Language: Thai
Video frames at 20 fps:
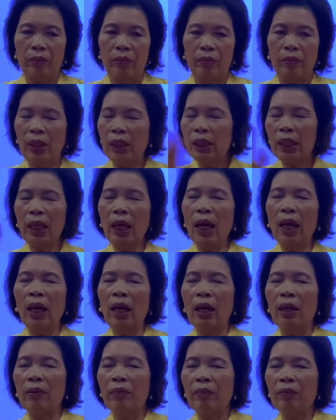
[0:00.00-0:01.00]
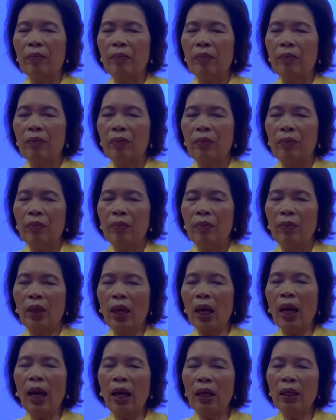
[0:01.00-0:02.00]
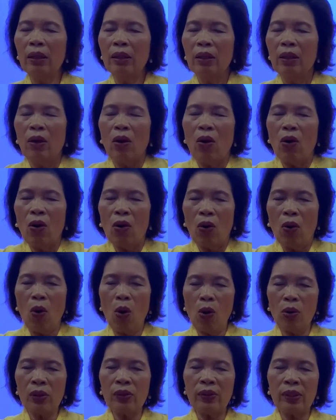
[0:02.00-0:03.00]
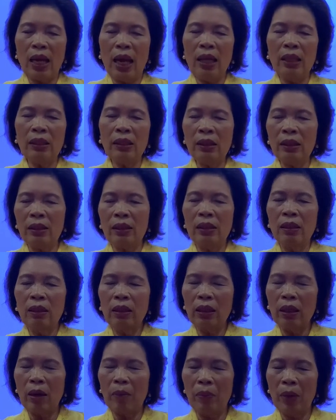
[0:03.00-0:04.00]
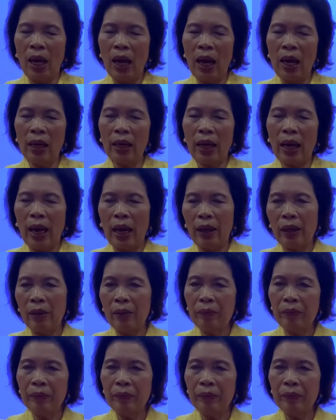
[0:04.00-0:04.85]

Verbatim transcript: ไม่ใช่ห้านะคะหก sense กับห้าขันธ์